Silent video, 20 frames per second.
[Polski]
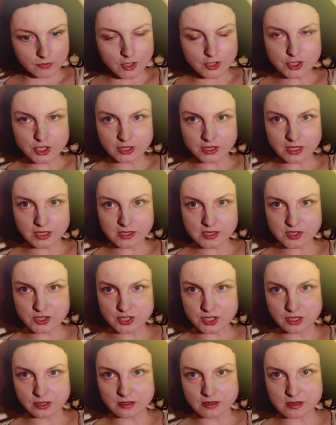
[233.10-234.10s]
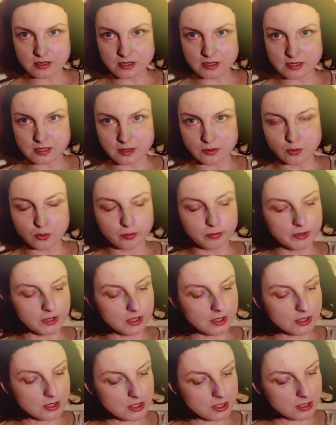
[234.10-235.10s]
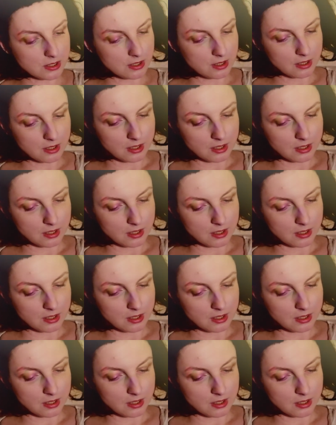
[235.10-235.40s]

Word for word: że nas się nie chce lubić,